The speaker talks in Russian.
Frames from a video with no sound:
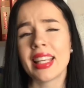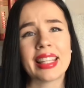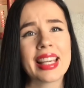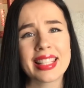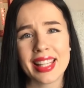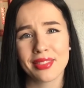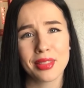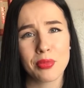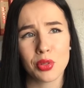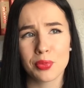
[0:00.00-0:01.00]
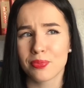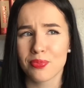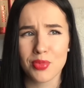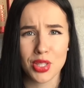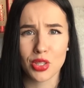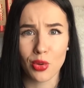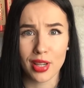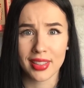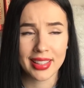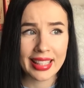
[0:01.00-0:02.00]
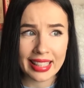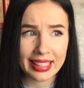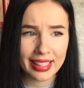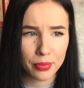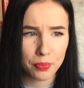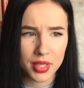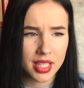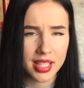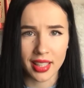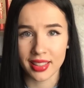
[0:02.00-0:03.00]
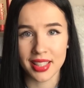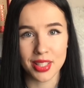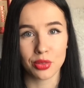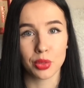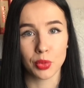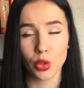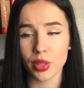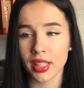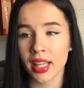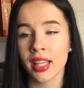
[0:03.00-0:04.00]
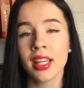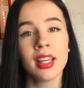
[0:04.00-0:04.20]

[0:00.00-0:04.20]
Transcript: если я выберу 40 книг или 50, как делают многие,